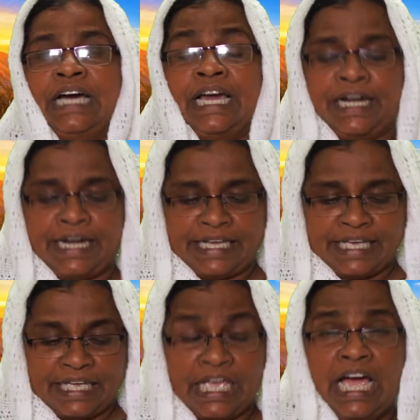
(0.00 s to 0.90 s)
அன்றைக்கு
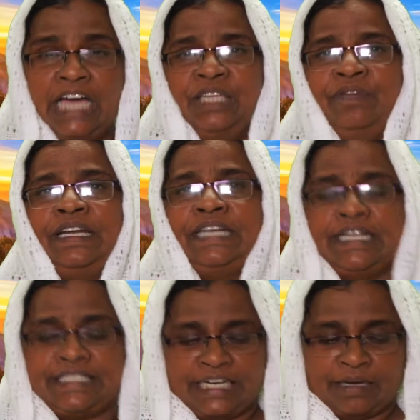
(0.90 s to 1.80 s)
அது
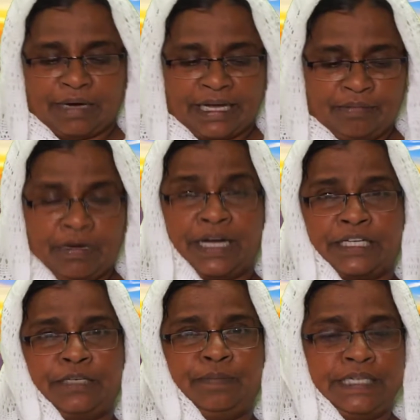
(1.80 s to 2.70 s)
வெற்றியின் சின்னமாய்
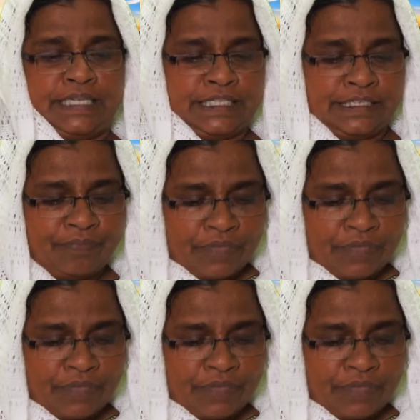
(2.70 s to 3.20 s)
மாற்றப்பட்டது